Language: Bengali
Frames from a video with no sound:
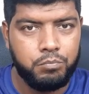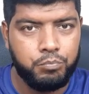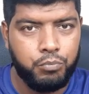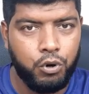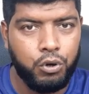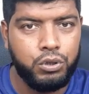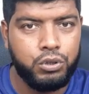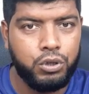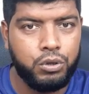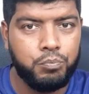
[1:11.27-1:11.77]

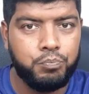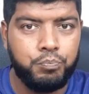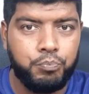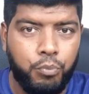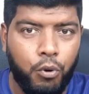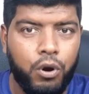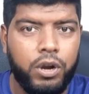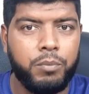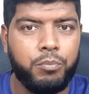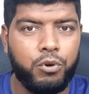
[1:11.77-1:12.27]
প্রয়োজন
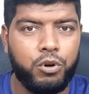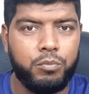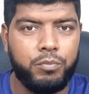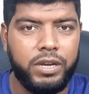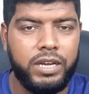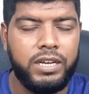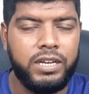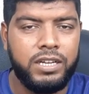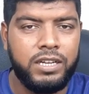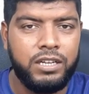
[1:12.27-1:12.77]
পরে
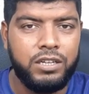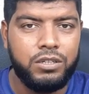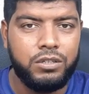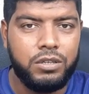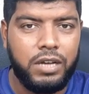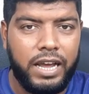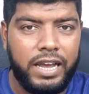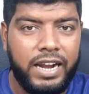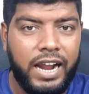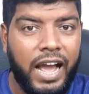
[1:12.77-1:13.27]
পড়বে
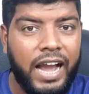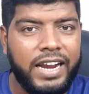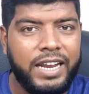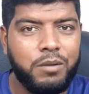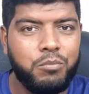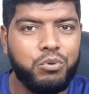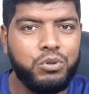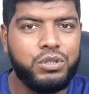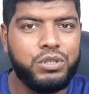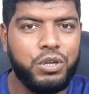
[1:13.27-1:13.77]
এর
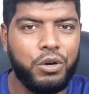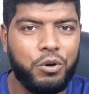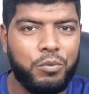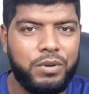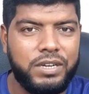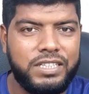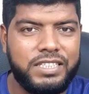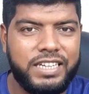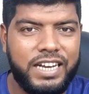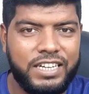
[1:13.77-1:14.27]
আগে বুঝতে
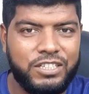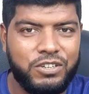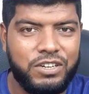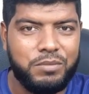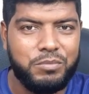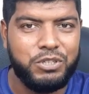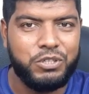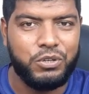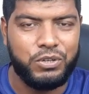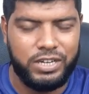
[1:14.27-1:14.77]
হবে যে
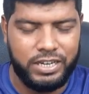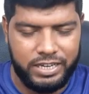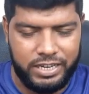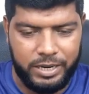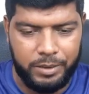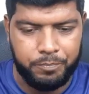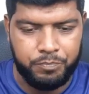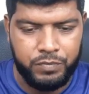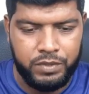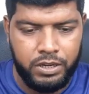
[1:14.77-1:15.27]
আসলে বিষয়টা
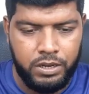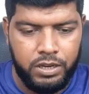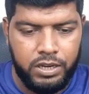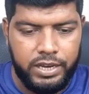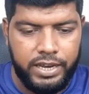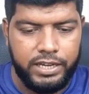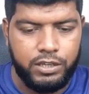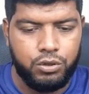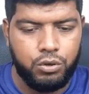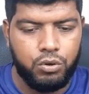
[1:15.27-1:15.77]
কি
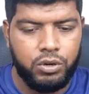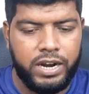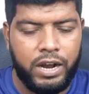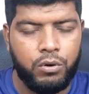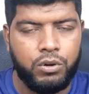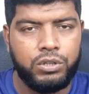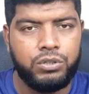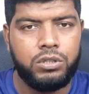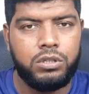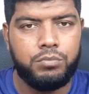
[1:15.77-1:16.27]
এর জন্য
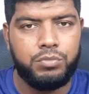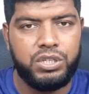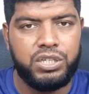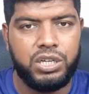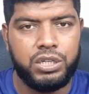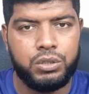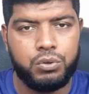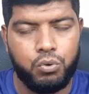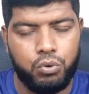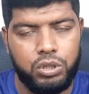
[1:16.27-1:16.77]
কাউকে যদি
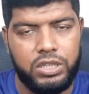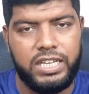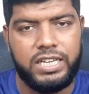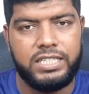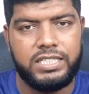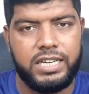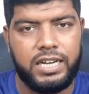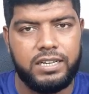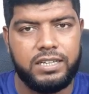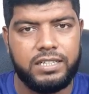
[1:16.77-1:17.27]
বিশ্বাস
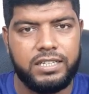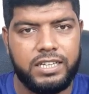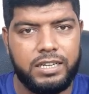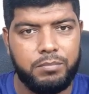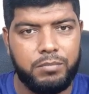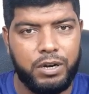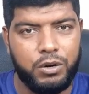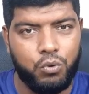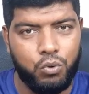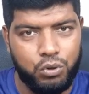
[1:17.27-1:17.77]
করতেই চান
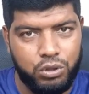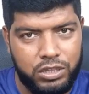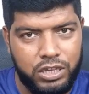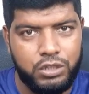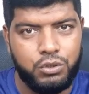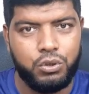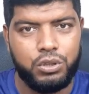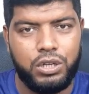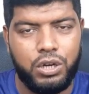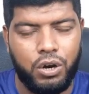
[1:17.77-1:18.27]
কিংবা
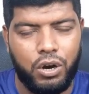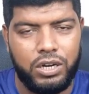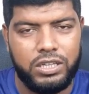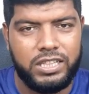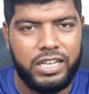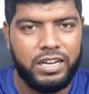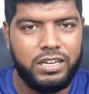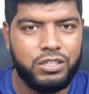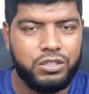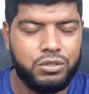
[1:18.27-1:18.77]
করতেই যদি হয়
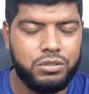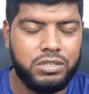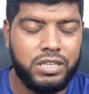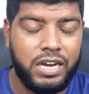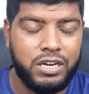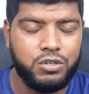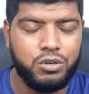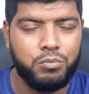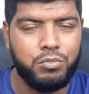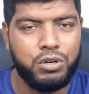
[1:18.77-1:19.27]
তাহলে
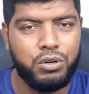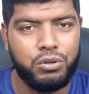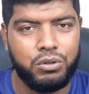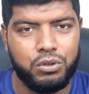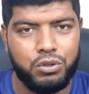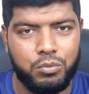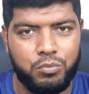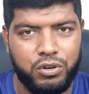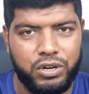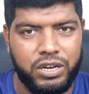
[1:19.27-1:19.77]
তার সম্পর্কে
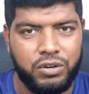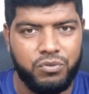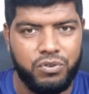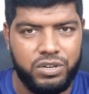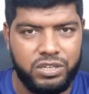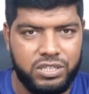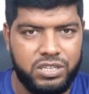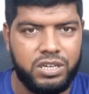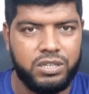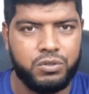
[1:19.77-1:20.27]
অন্ততপক্ষে একটু
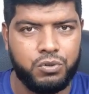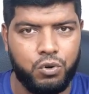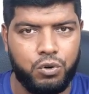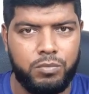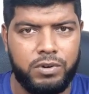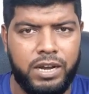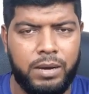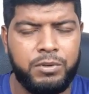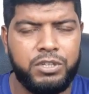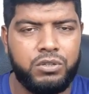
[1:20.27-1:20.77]
রিসার্চ
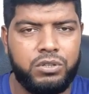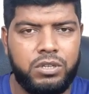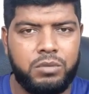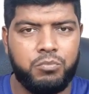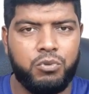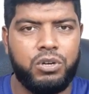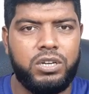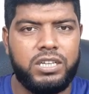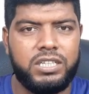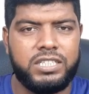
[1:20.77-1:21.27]
করবেন আমি যদি
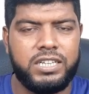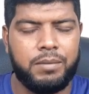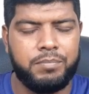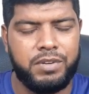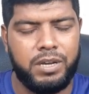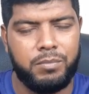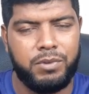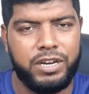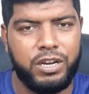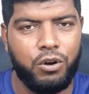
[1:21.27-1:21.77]
বলি যে
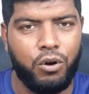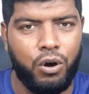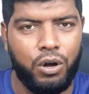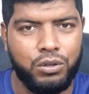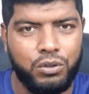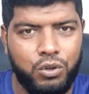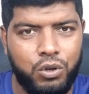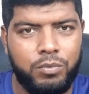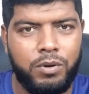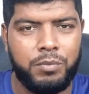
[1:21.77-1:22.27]
আপনি আমাকে
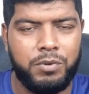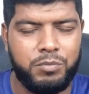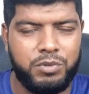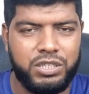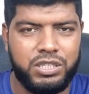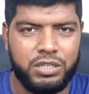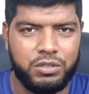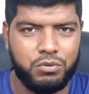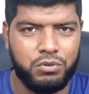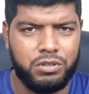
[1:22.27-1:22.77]
অন্ধভাবে
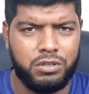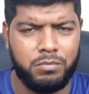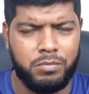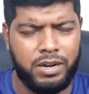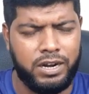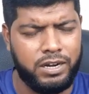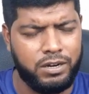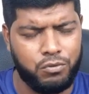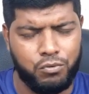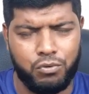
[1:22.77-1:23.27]
বিশ্বাস করতে
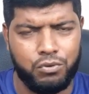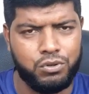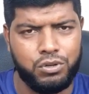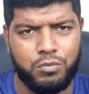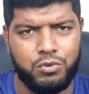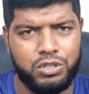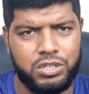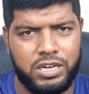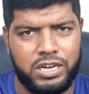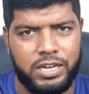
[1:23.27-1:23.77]
পারেন কোনো
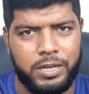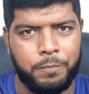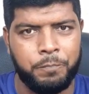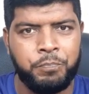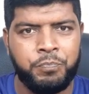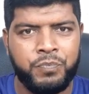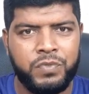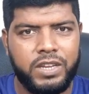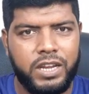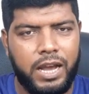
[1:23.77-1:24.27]
সমস্যা নাই
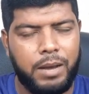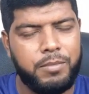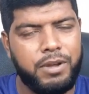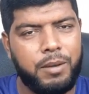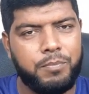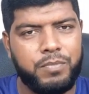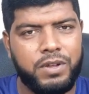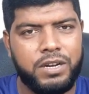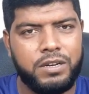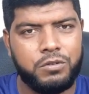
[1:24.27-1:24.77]
আমি
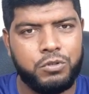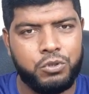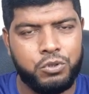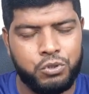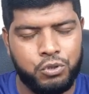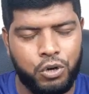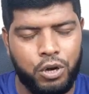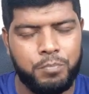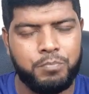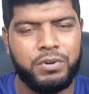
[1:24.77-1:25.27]
আপনার
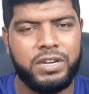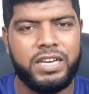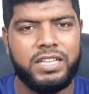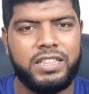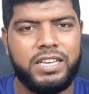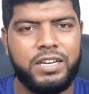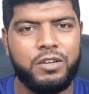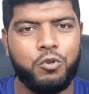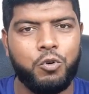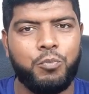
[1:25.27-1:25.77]
সব
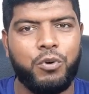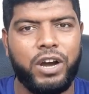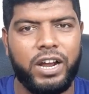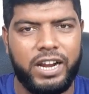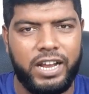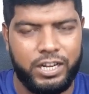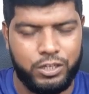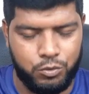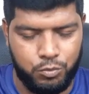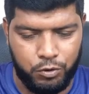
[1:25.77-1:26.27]
ক্ষেত্রেই
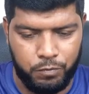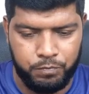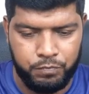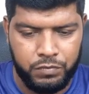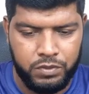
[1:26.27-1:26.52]
উপকারে আসব